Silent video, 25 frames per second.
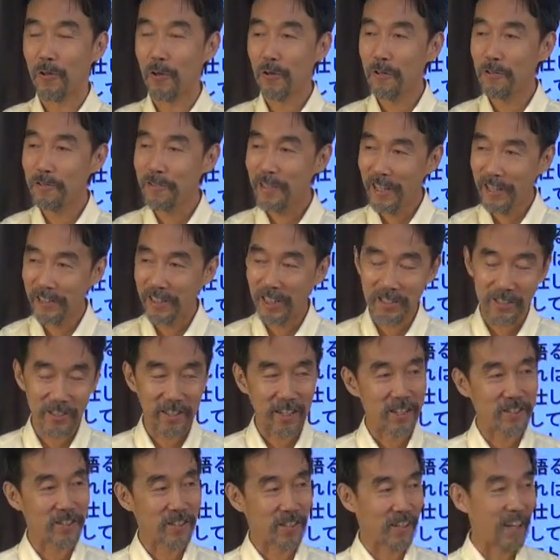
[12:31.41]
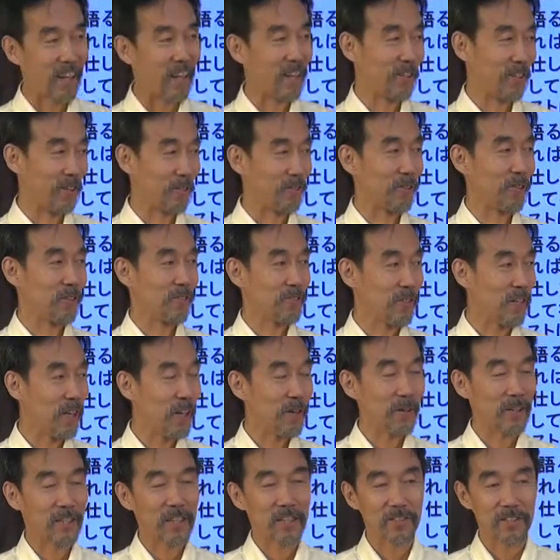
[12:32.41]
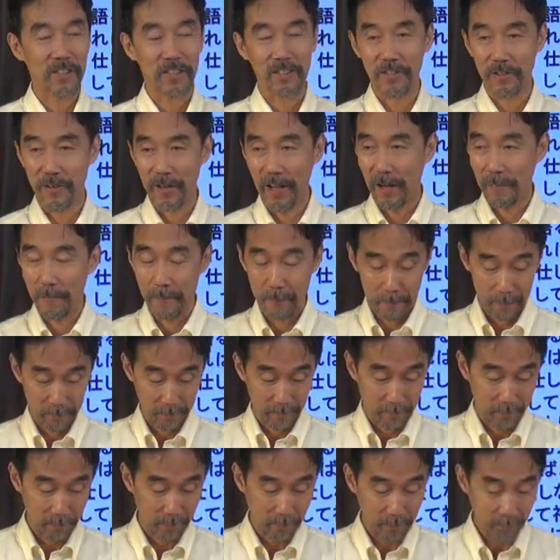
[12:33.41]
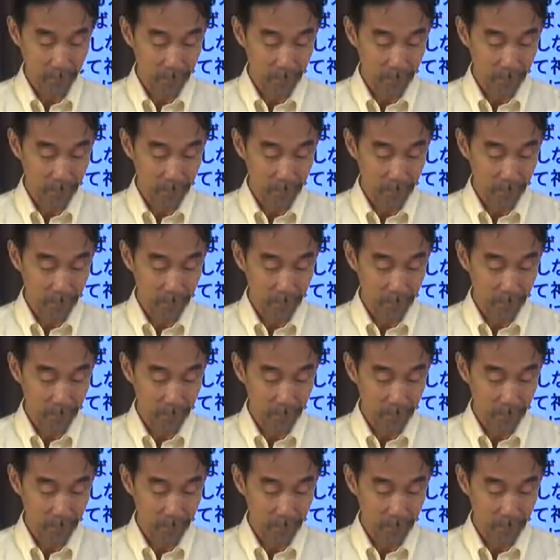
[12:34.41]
残された時間しかないということですね私たちは。